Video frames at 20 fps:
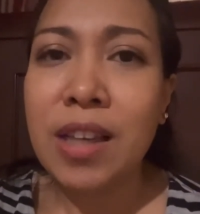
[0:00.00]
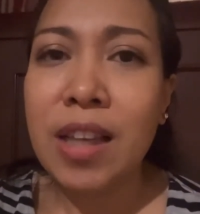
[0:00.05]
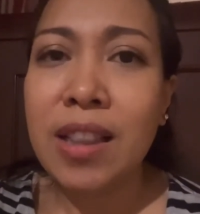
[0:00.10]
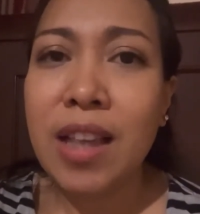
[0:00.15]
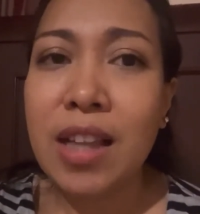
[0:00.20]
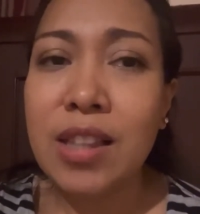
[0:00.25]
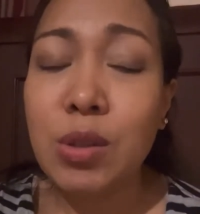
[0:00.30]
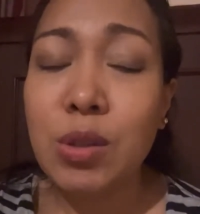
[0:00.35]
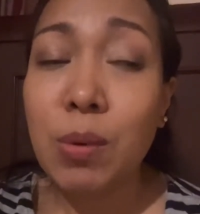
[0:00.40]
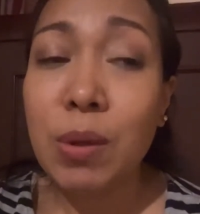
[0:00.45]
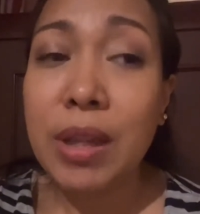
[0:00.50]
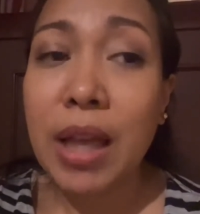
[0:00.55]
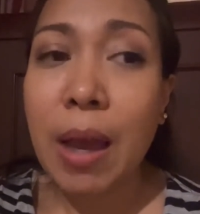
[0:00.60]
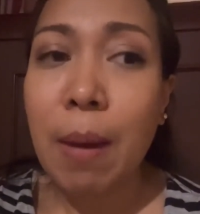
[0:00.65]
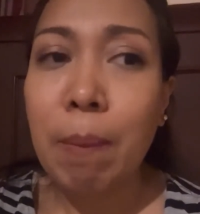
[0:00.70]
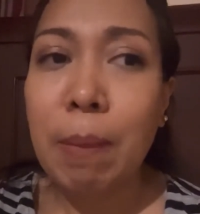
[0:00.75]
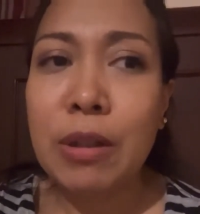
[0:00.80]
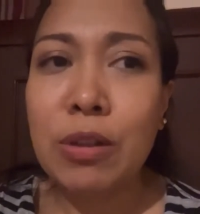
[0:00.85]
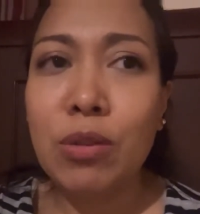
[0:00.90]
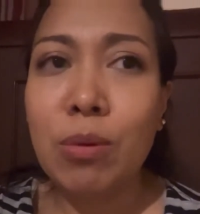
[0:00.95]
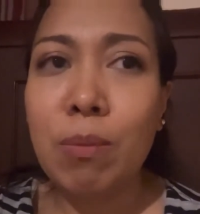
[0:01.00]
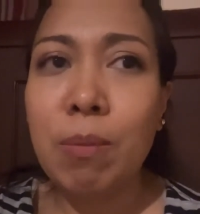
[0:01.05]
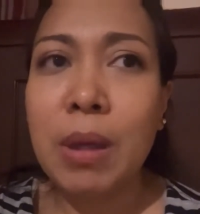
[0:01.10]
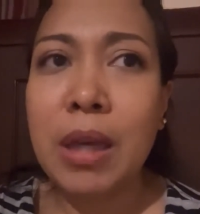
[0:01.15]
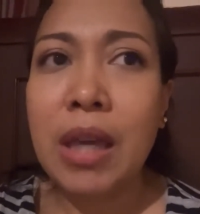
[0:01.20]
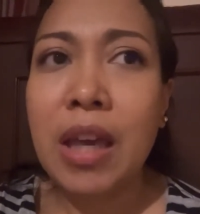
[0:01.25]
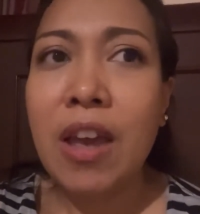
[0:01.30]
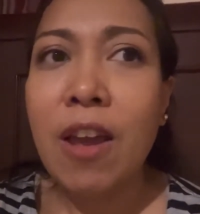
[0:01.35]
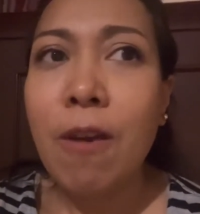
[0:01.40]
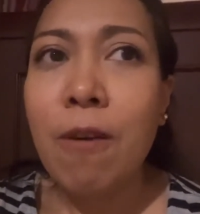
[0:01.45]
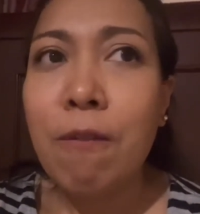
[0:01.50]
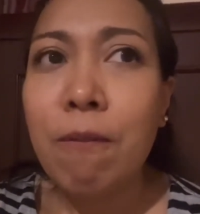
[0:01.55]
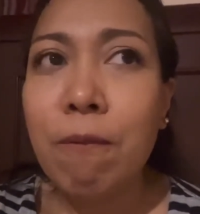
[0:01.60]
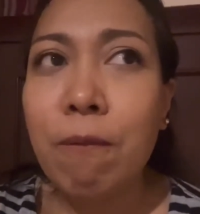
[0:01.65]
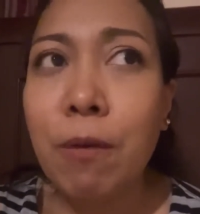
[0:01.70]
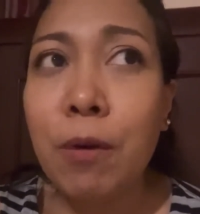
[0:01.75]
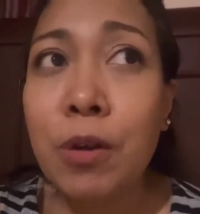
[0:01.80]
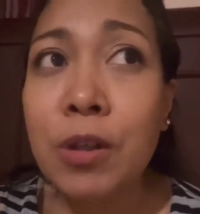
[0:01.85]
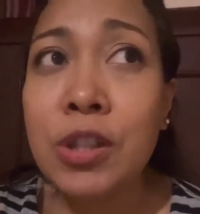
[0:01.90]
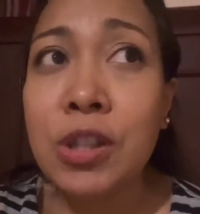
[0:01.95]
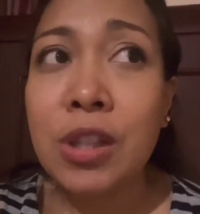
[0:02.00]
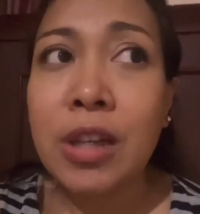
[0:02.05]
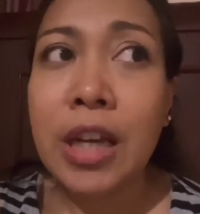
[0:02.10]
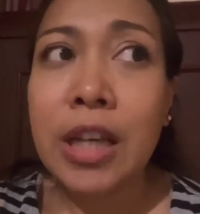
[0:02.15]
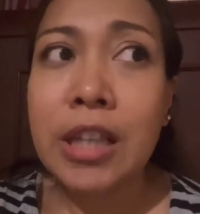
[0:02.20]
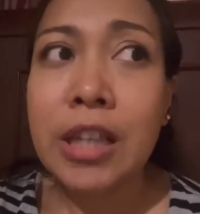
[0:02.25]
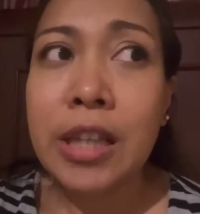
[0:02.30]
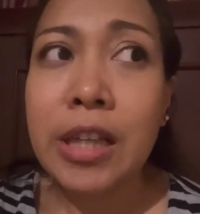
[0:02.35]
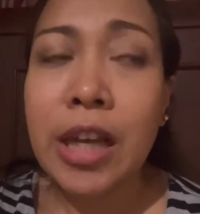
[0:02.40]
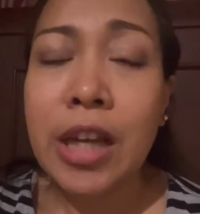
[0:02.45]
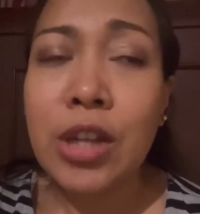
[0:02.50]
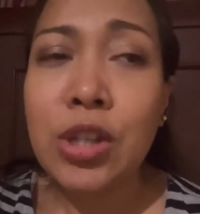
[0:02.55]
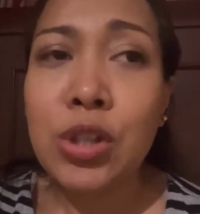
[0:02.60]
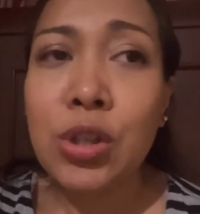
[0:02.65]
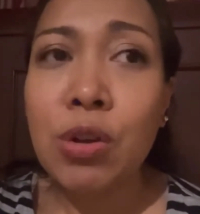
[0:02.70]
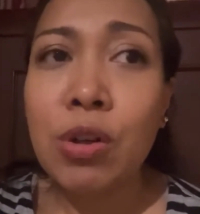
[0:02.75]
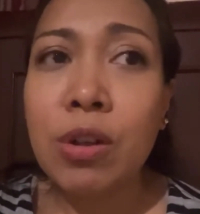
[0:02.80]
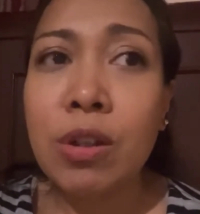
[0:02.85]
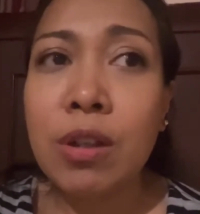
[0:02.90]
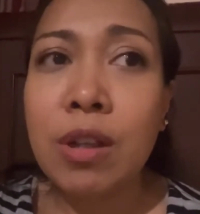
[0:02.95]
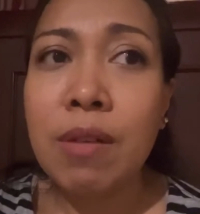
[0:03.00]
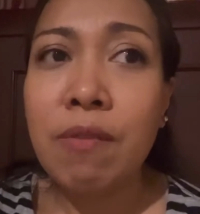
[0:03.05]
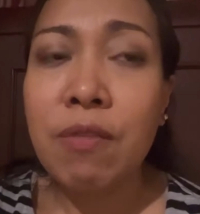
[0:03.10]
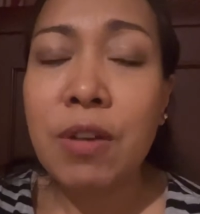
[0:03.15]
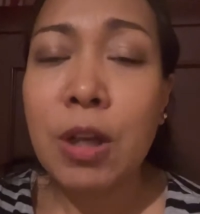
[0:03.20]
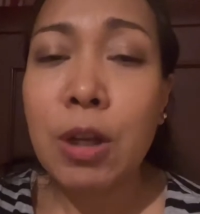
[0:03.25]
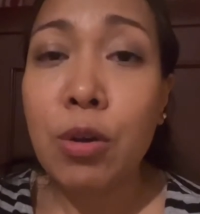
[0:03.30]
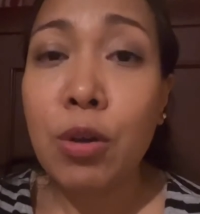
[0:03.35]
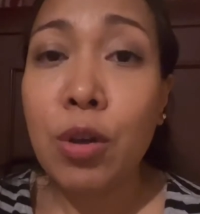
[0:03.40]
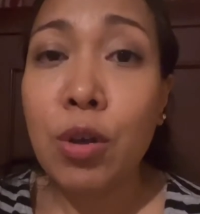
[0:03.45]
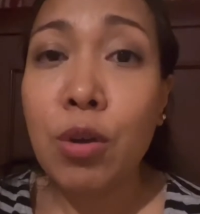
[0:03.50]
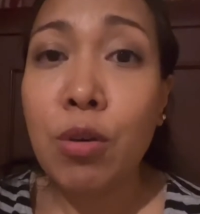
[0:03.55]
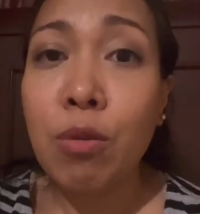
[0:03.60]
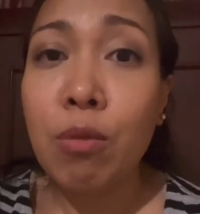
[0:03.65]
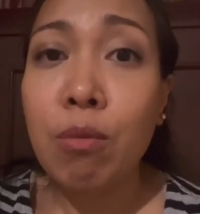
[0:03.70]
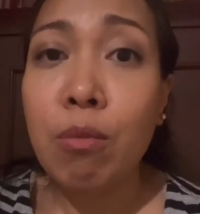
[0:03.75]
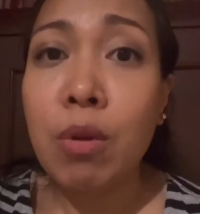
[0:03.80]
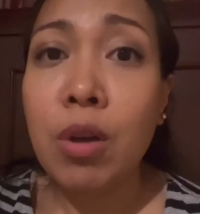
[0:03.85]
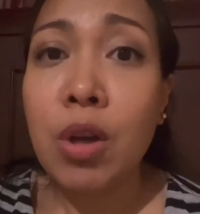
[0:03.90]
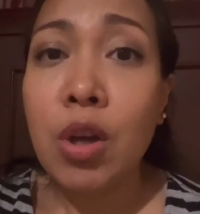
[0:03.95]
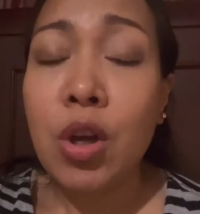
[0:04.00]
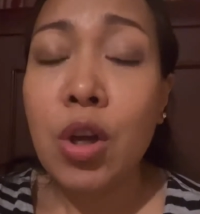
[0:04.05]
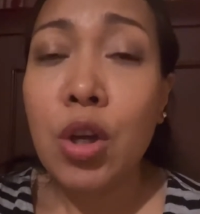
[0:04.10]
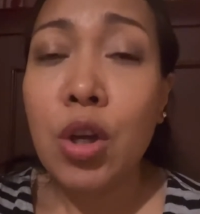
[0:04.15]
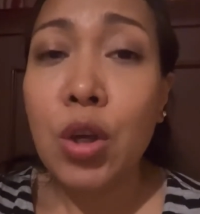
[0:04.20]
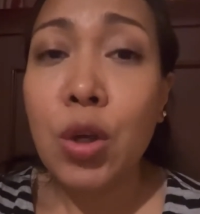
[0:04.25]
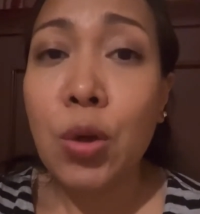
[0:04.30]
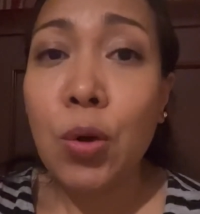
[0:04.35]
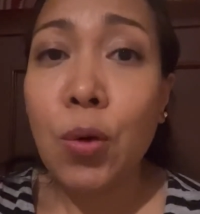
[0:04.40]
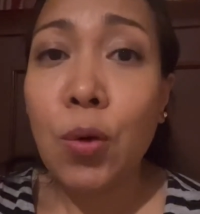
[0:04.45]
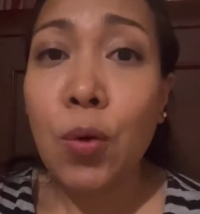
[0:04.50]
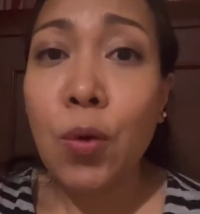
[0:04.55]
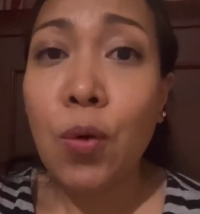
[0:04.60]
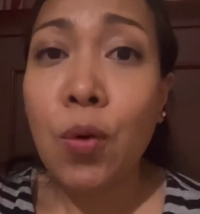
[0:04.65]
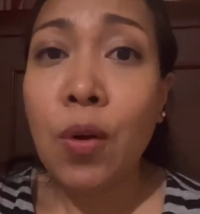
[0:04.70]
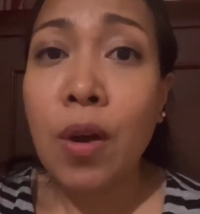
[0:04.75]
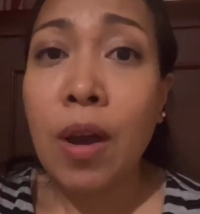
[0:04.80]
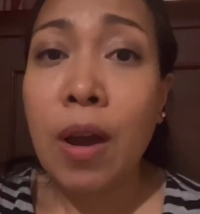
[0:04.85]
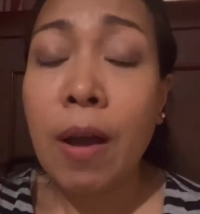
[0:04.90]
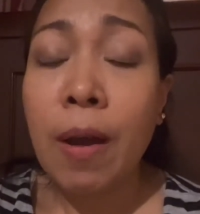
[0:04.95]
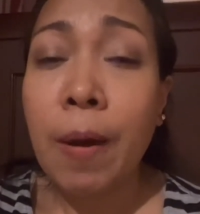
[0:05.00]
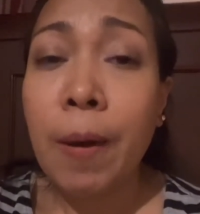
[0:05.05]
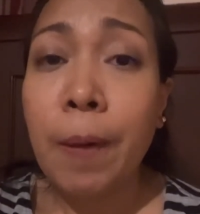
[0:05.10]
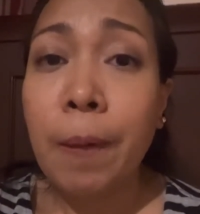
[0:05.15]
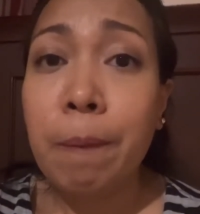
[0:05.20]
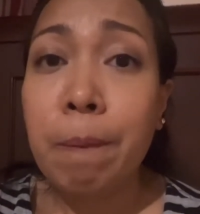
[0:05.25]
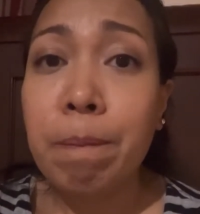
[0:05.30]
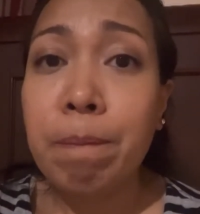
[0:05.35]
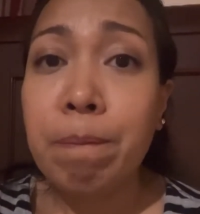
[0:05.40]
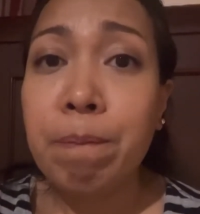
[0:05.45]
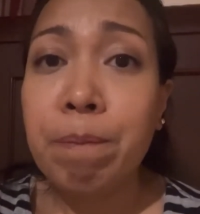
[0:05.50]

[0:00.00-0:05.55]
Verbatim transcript: And that's what happened to me first radiation, na-feel ko yung, yung um,